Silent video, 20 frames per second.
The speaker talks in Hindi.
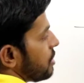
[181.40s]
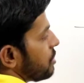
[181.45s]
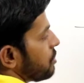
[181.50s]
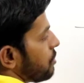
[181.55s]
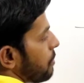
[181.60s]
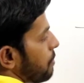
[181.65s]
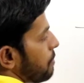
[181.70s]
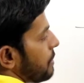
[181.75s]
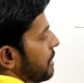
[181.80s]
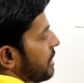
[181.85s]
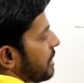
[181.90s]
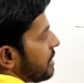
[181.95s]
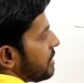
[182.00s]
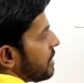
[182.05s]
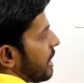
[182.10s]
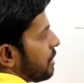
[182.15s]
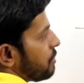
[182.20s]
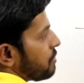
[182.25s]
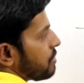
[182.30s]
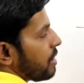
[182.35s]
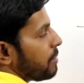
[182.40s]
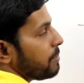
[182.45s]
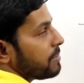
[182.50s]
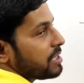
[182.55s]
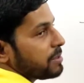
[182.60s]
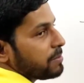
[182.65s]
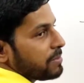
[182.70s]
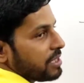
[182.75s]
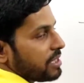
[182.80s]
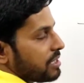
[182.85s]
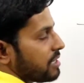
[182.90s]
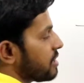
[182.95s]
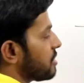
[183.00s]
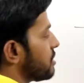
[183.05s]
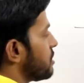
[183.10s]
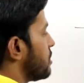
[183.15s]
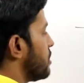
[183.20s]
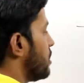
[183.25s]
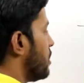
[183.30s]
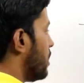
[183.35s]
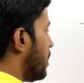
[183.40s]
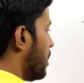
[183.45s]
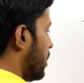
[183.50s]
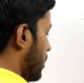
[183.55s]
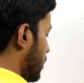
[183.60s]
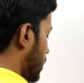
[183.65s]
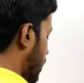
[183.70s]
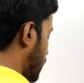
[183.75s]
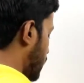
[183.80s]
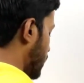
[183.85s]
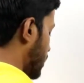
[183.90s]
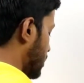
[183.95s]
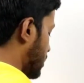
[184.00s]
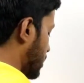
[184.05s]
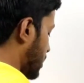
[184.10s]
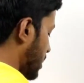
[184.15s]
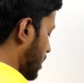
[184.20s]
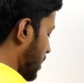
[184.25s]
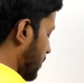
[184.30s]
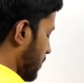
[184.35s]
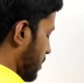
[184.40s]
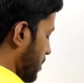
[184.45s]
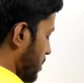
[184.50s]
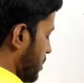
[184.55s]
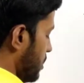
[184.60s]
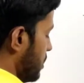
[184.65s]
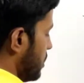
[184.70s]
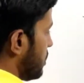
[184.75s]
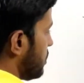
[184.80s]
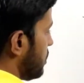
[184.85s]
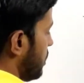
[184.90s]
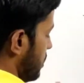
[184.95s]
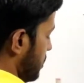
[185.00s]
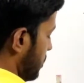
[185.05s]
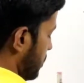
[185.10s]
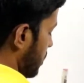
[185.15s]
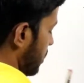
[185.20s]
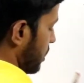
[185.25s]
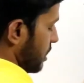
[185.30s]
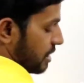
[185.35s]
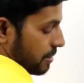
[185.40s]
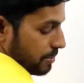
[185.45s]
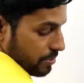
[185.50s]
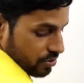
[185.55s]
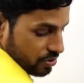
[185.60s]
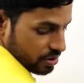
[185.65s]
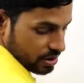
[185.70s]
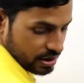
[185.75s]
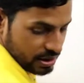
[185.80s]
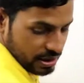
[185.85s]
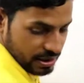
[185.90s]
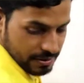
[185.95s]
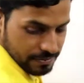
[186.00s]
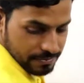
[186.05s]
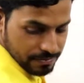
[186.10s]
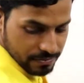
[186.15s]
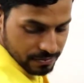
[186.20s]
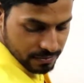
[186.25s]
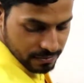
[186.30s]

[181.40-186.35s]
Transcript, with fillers: एन तो पी एन डायोड का बीच में ये जंक्शन या फिर इसके अलावा ये इस तरीके से भी हो सकता है